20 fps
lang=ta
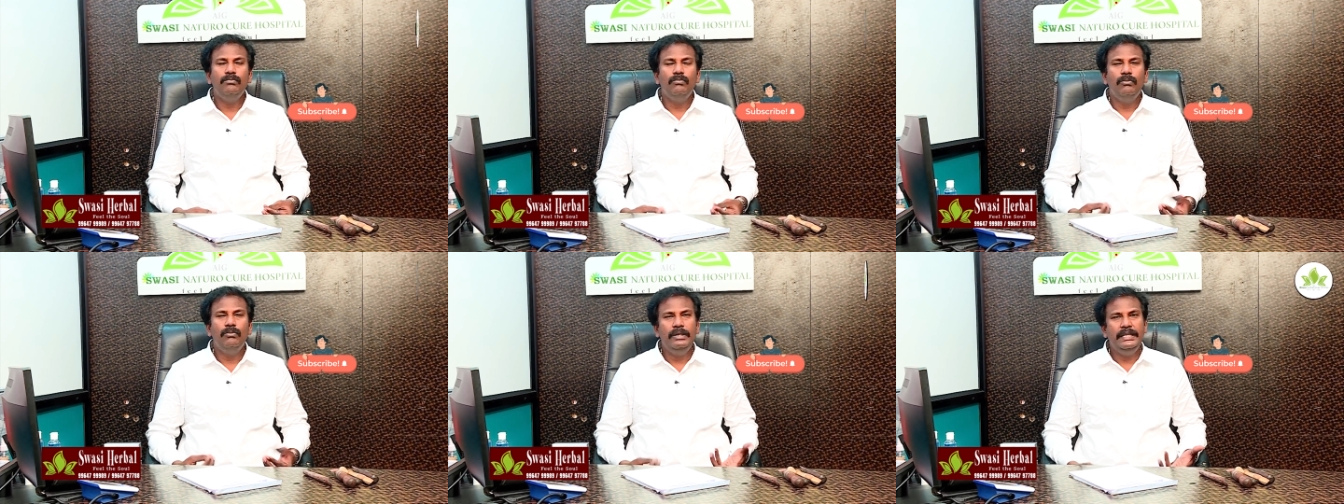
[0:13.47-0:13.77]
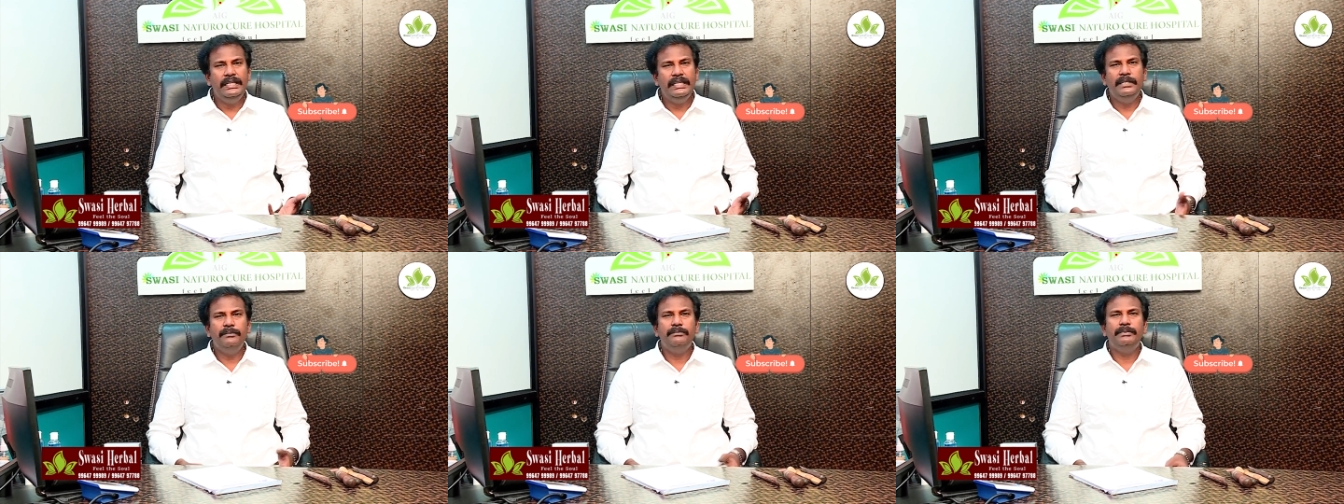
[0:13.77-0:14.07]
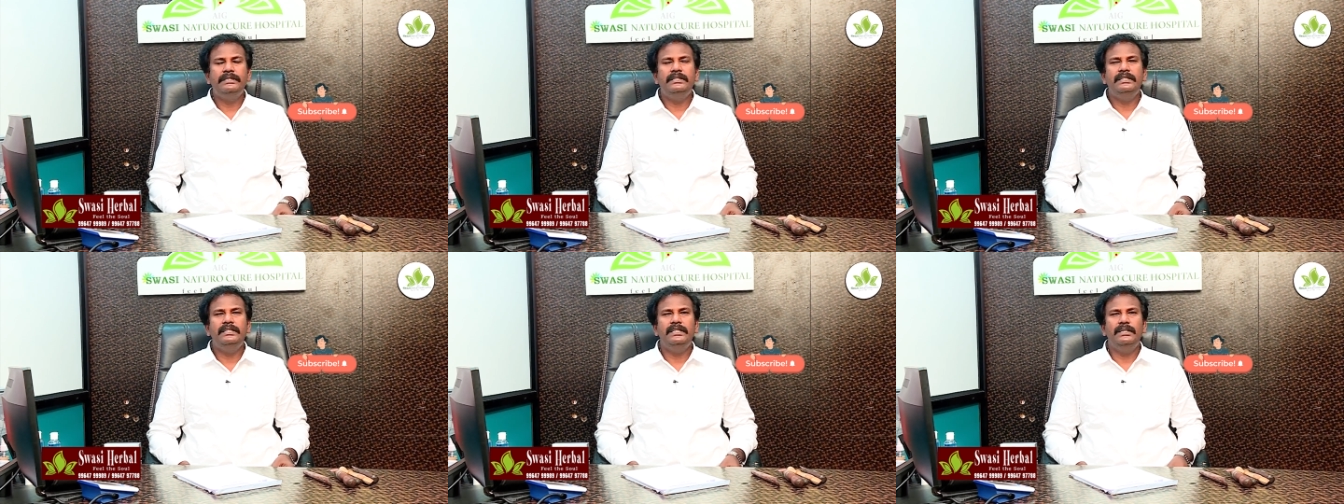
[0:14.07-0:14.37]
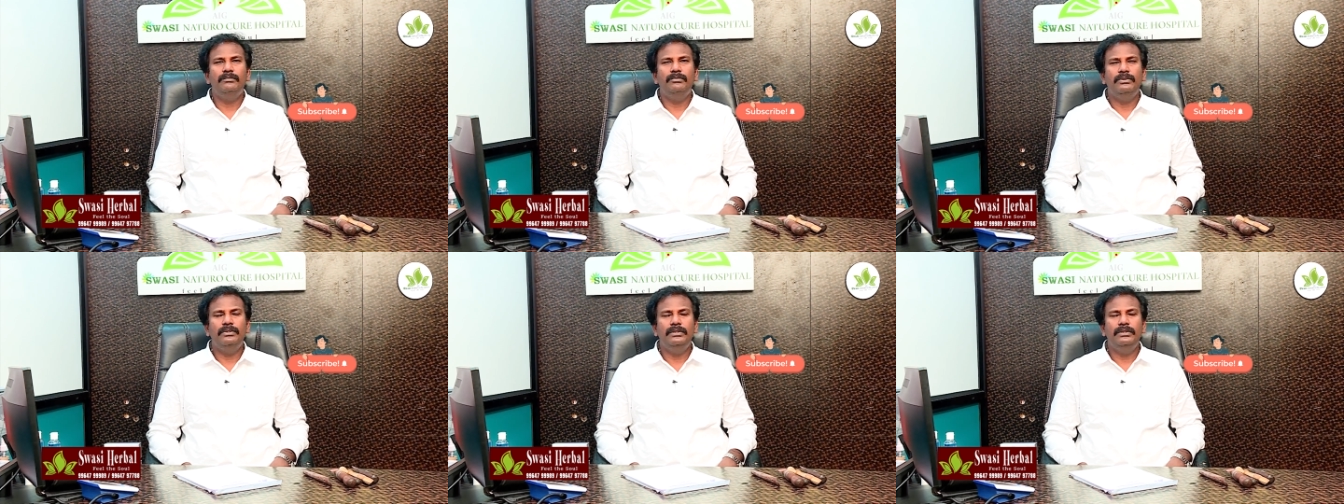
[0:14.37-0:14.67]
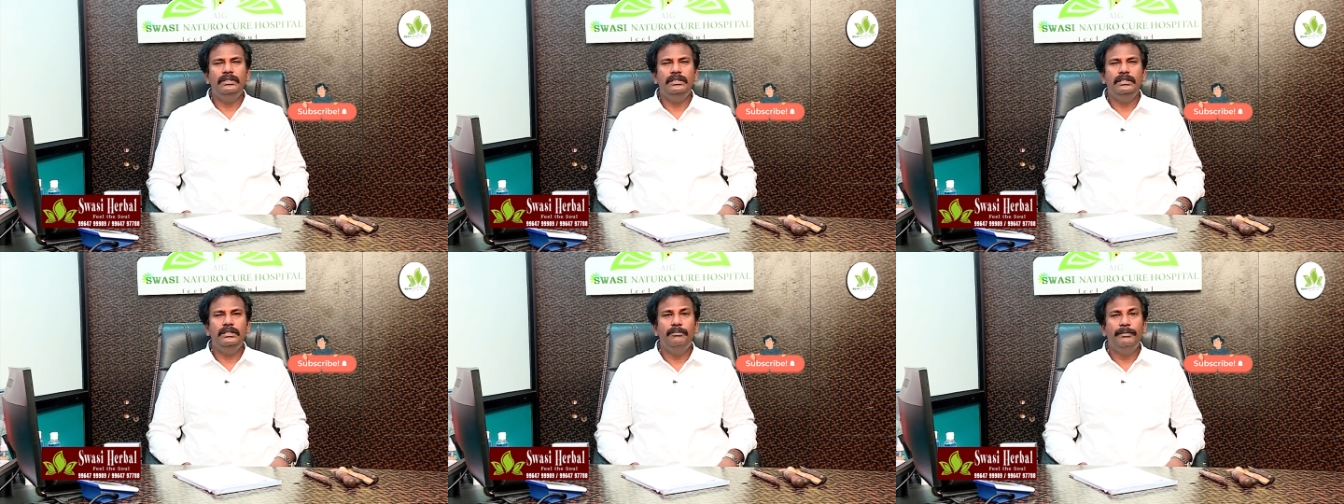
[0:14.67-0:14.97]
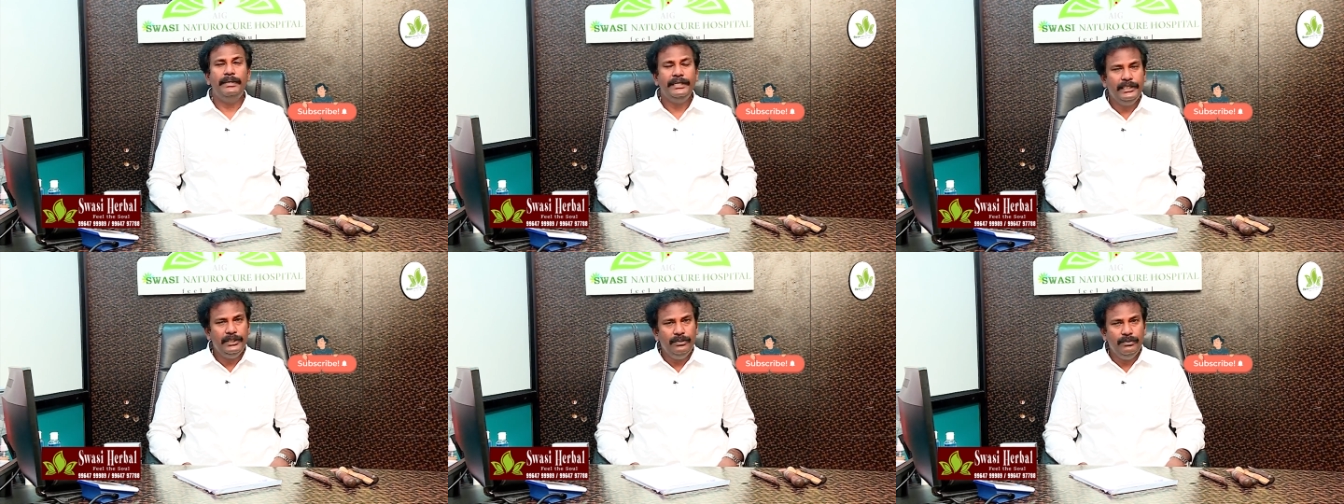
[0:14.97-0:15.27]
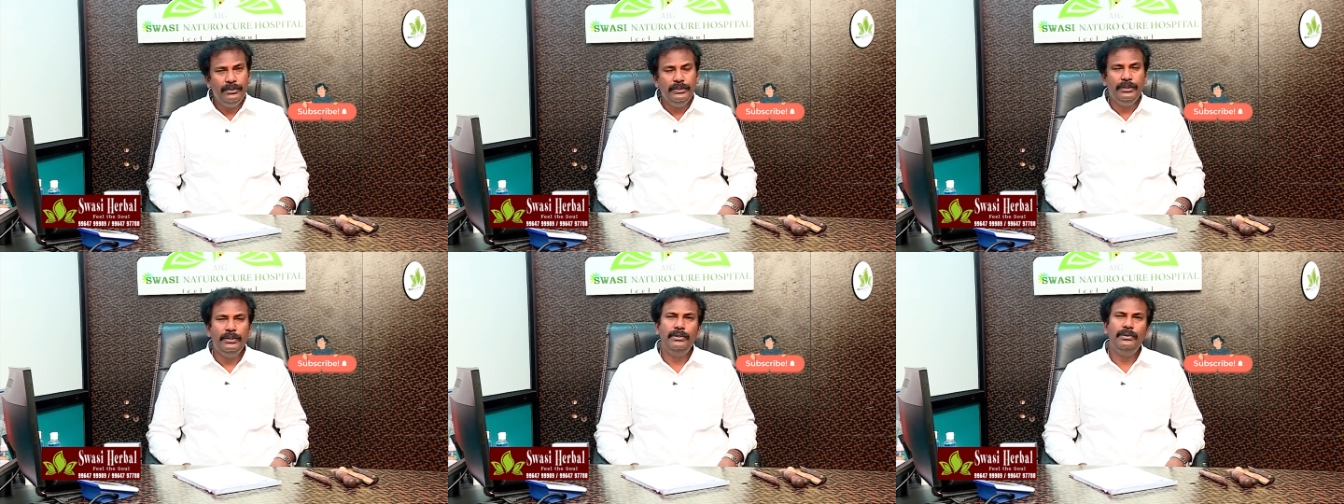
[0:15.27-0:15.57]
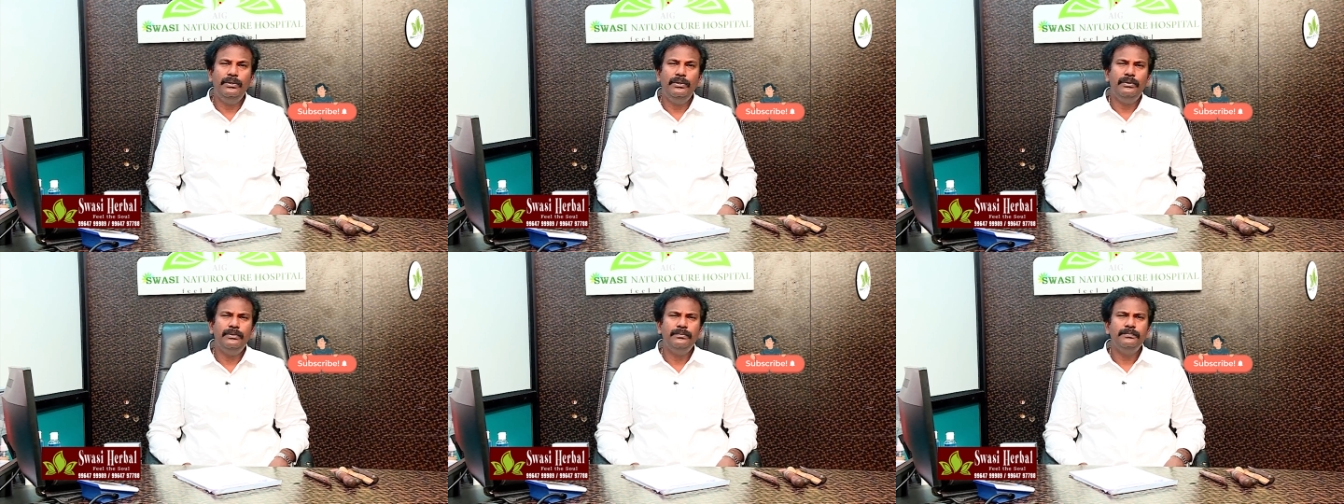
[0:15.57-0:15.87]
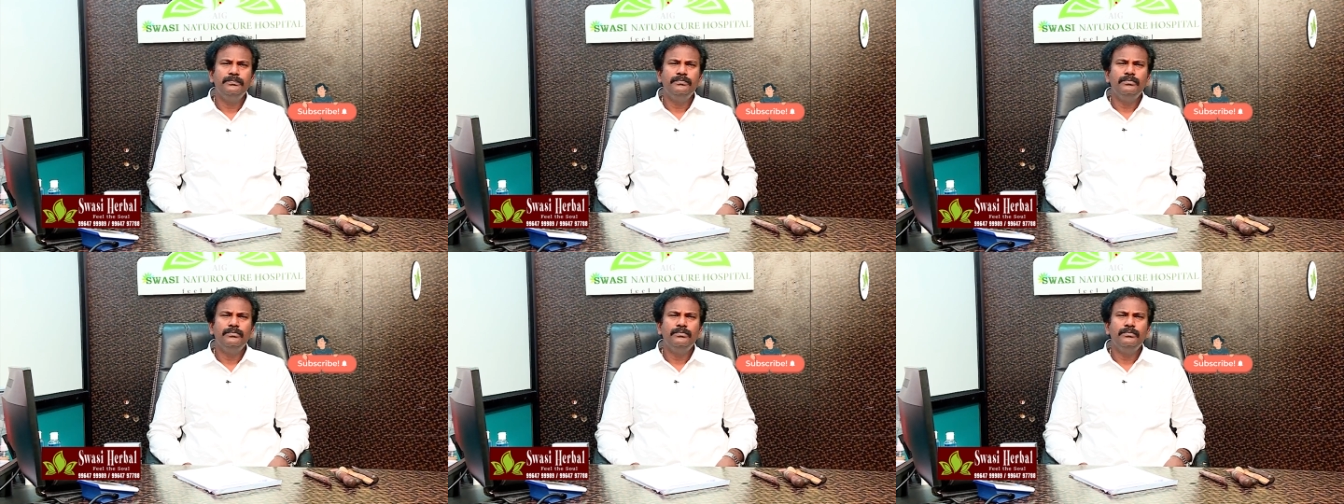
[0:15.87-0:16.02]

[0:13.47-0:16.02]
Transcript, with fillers: மொழிகளை பற்றி நம்ம வந்து பார்த்துக்கிட்டு வந்துக்கிட்டு இருக்கிறோம்